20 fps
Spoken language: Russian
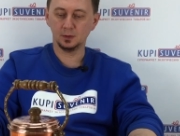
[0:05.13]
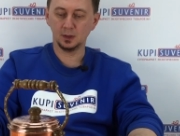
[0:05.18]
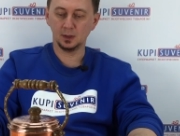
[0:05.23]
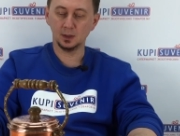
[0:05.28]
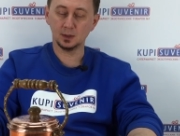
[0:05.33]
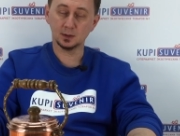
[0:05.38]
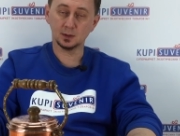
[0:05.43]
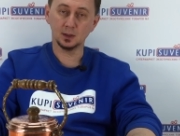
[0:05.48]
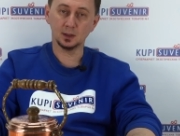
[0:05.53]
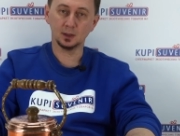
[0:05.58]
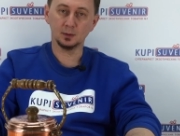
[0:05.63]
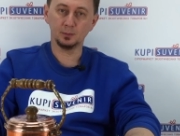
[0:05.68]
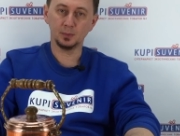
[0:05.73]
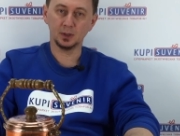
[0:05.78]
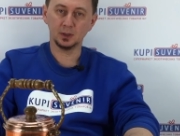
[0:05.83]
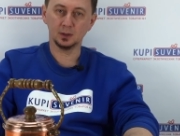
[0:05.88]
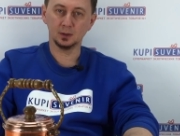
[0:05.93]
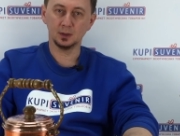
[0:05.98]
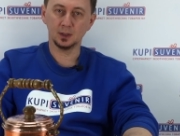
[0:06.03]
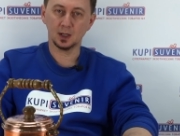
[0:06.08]
Итальянская
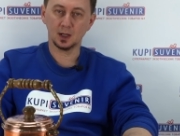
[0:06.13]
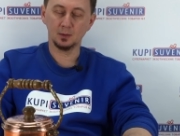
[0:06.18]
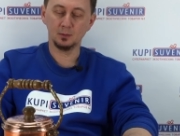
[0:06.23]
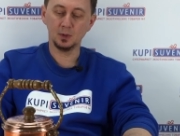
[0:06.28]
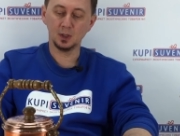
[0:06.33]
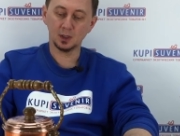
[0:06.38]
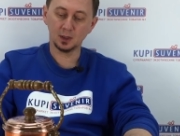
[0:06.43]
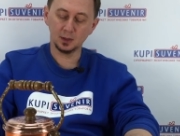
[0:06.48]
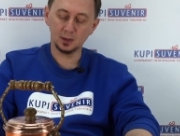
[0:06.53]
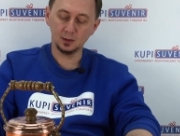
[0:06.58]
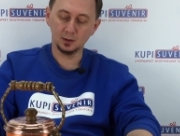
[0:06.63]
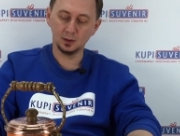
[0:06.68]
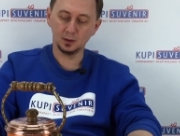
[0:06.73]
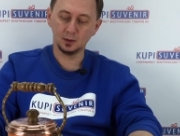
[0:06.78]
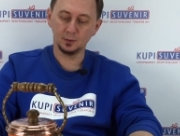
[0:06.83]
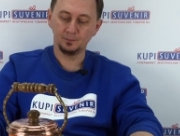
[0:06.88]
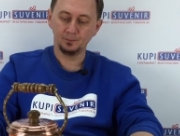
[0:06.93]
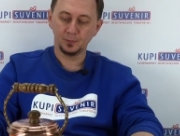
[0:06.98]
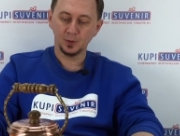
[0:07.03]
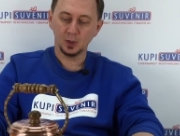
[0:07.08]
компания Ларомера делает